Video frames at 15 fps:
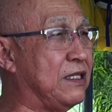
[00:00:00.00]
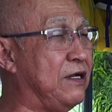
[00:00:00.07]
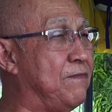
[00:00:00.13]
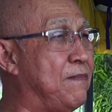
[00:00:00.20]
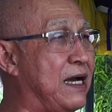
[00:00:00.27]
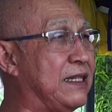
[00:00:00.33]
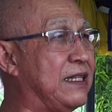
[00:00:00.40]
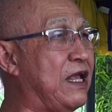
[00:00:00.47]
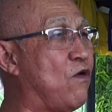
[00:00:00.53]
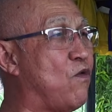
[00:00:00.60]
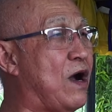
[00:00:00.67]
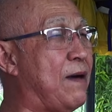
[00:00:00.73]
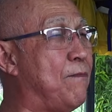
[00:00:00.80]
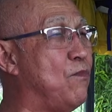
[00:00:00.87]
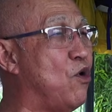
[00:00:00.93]
ถือมั่นในค
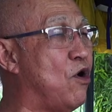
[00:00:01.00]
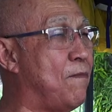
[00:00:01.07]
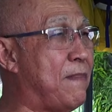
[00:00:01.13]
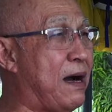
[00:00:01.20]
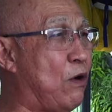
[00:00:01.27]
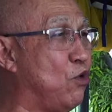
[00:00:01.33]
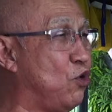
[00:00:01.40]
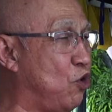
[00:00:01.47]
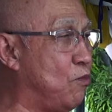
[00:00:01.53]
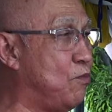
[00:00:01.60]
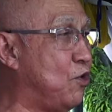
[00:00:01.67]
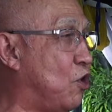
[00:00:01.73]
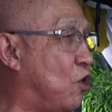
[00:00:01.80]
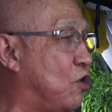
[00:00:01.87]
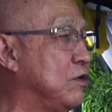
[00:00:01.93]
วามมัวเมาลุ่ม
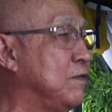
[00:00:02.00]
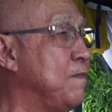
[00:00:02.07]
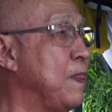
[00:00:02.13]
หลง